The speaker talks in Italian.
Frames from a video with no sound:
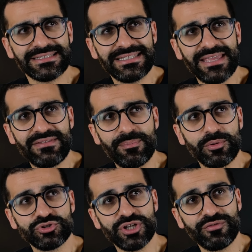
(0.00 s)
deve
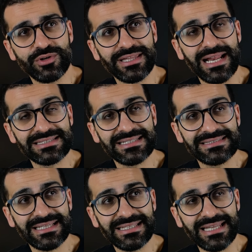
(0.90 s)
può uscire fuori dalla
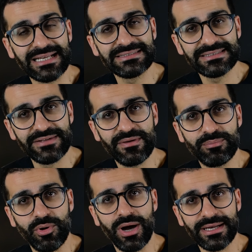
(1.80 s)
stanza d'analisi, deve
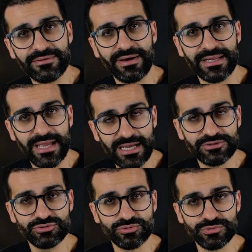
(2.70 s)
può arrivare a
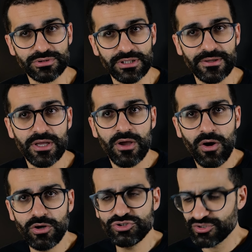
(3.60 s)
tutti.
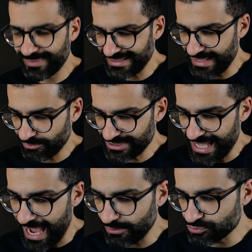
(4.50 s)
Oggi parliamo
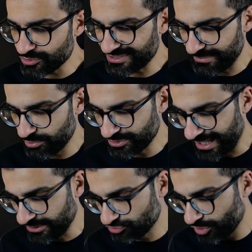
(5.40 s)
di
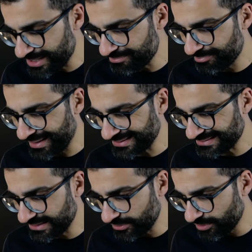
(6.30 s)
autosabotaggio e in
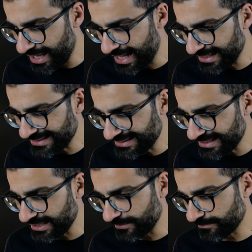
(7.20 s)
particolare
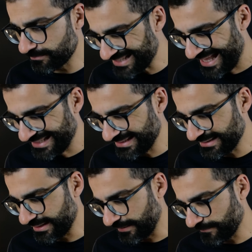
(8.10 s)
di
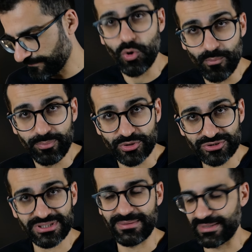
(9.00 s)
7
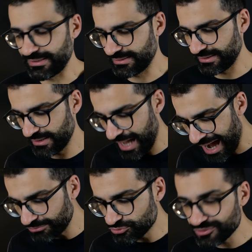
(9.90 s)
comportamenti
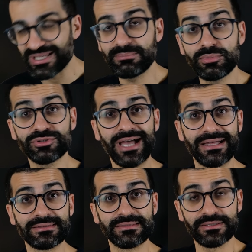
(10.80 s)

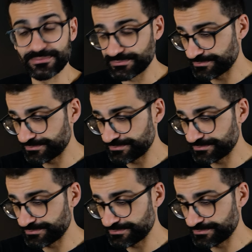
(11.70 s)
autosabotanti.